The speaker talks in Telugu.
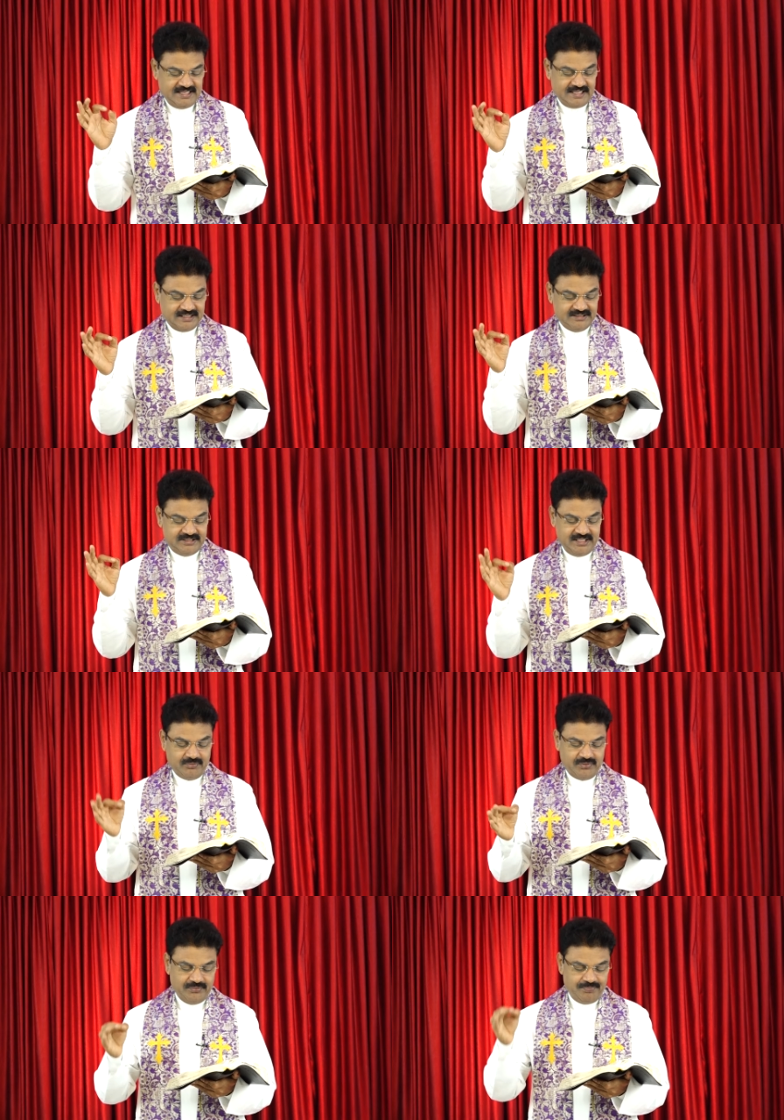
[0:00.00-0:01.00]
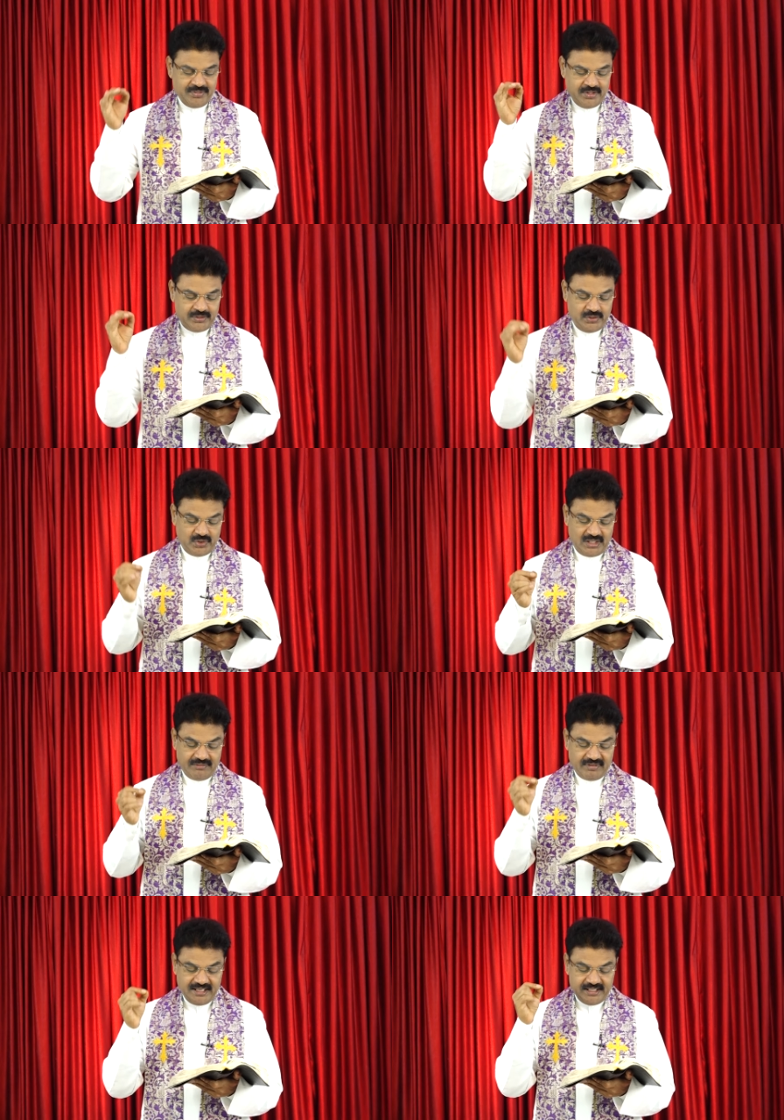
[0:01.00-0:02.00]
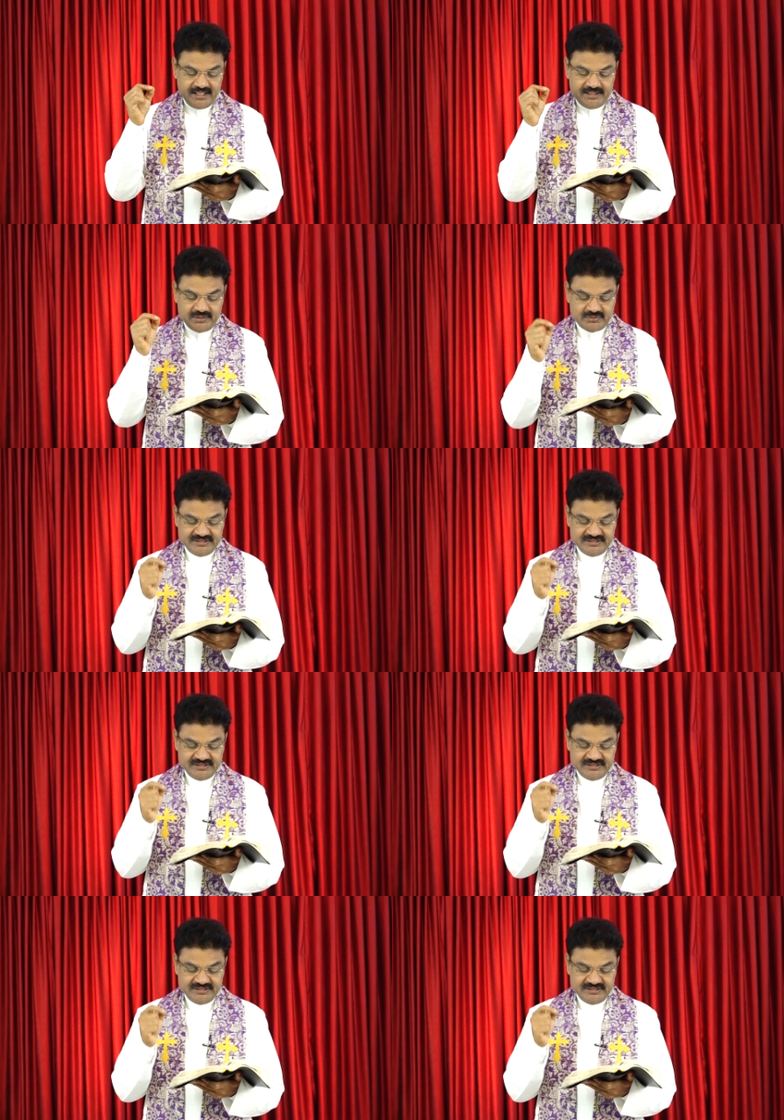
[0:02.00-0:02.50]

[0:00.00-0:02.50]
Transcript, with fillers: ఇక దేవుడు యహోవాయే నీకు